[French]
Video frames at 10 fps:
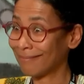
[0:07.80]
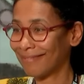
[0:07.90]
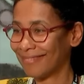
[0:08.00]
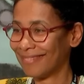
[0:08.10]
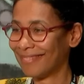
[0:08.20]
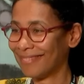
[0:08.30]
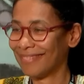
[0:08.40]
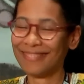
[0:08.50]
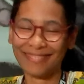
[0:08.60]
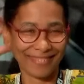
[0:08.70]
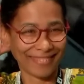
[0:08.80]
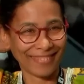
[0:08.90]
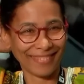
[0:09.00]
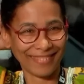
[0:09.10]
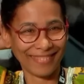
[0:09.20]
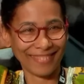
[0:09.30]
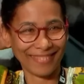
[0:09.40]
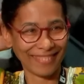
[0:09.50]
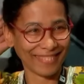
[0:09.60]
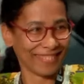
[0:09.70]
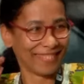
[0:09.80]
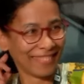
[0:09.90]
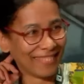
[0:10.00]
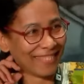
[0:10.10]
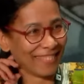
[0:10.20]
familial, je, pense. Un